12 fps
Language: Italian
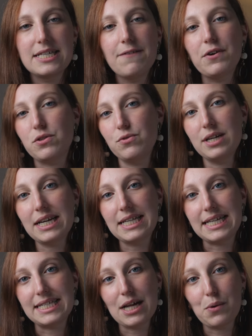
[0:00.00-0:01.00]
Se fossi un
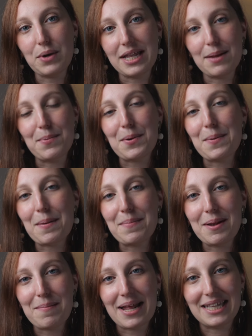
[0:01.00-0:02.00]
artista quindi
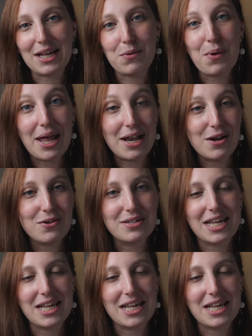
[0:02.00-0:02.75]
probabilmente quello